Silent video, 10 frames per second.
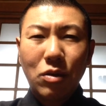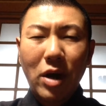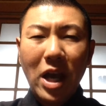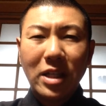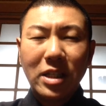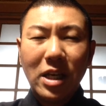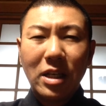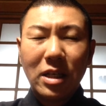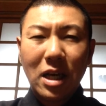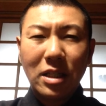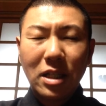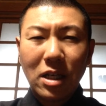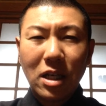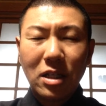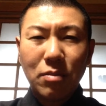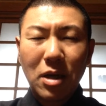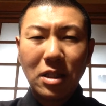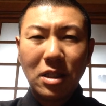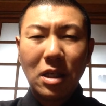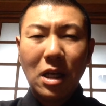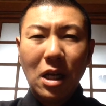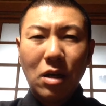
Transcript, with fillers: ご縁に感謝いたします。